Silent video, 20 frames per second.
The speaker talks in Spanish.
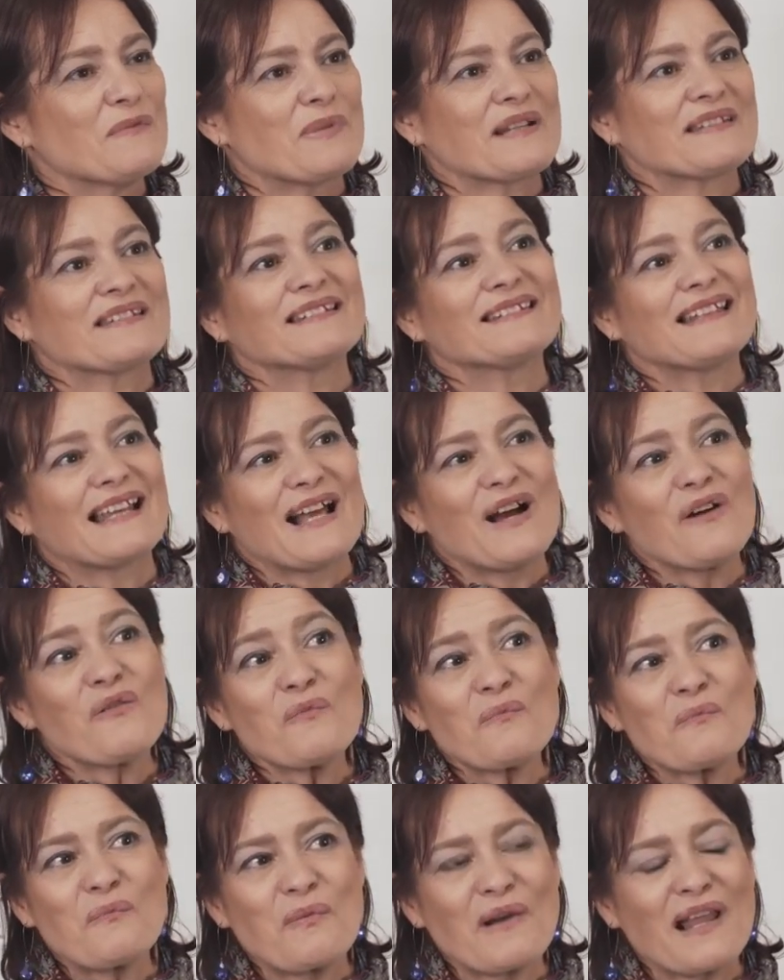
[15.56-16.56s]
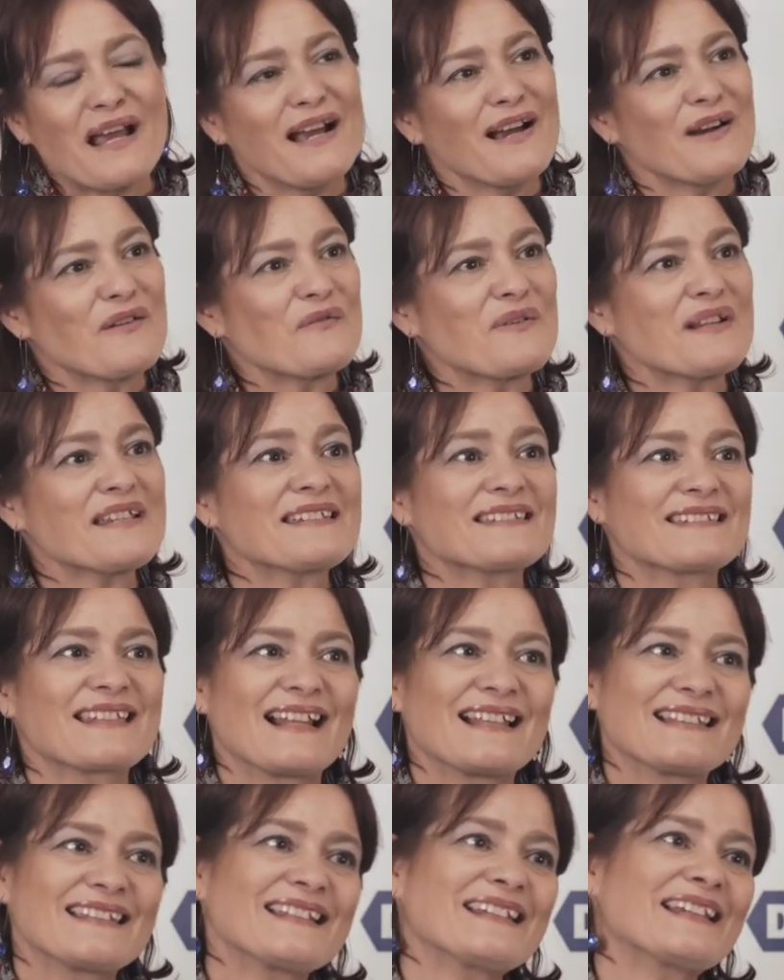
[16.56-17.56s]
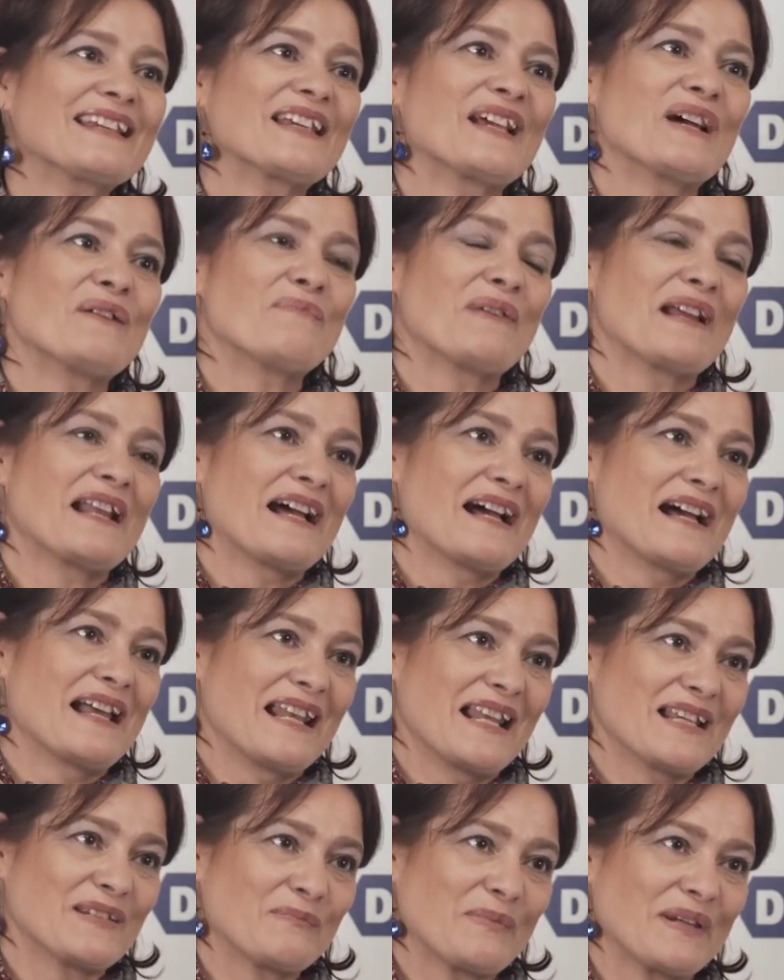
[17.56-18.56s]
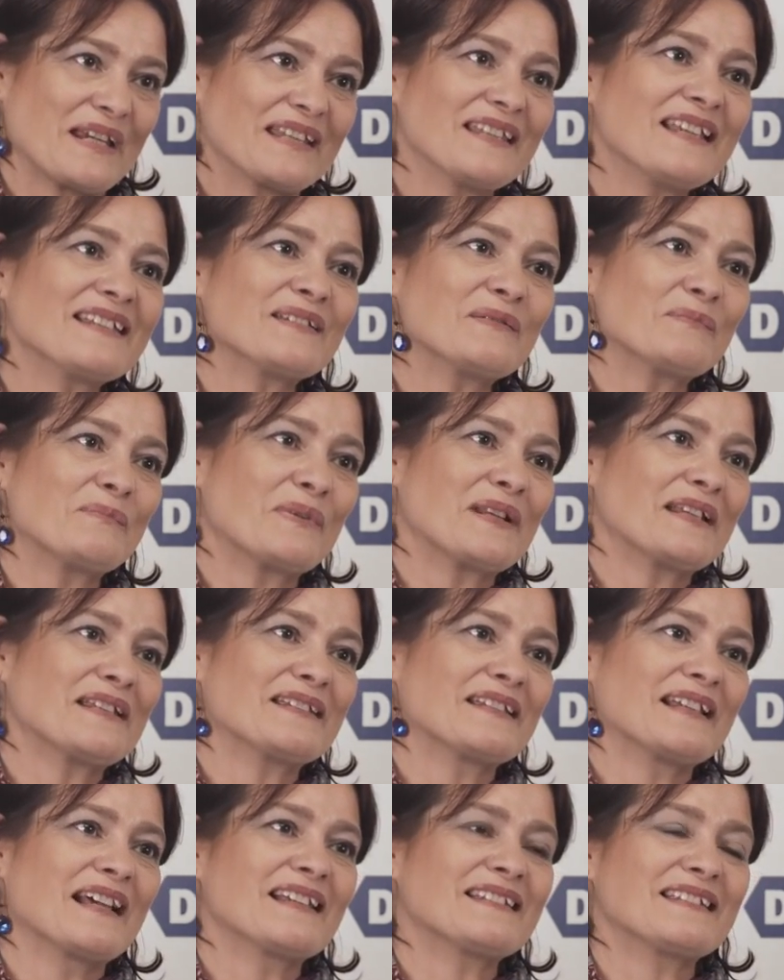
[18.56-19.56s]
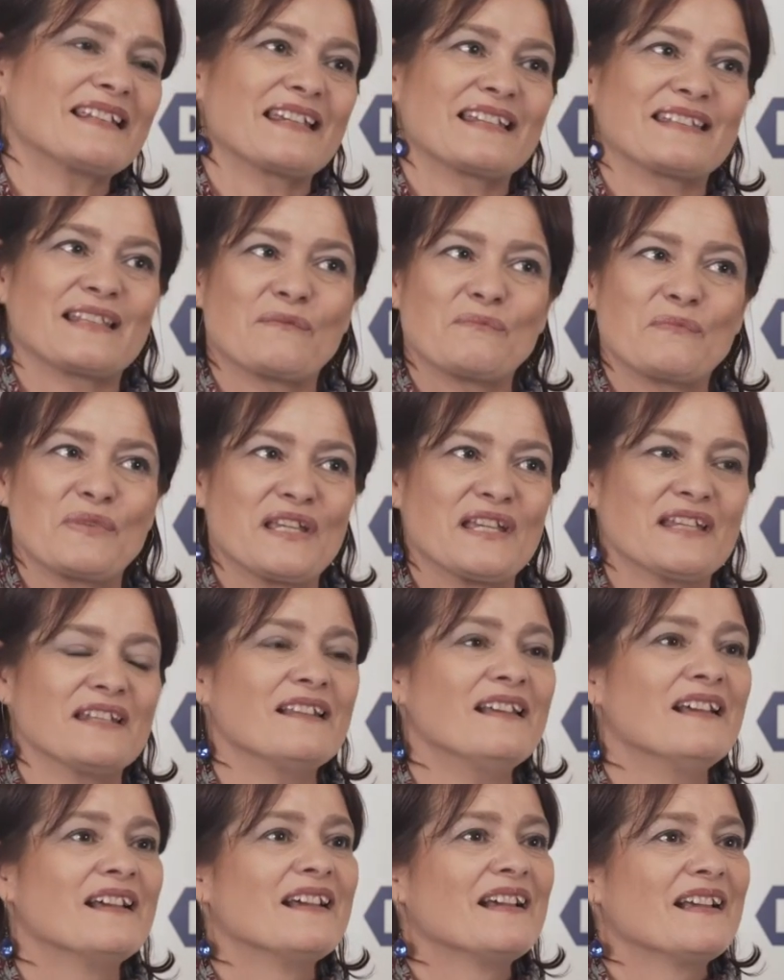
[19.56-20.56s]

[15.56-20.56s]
presentará un plan, una estrategia para las pequeñas empresas que también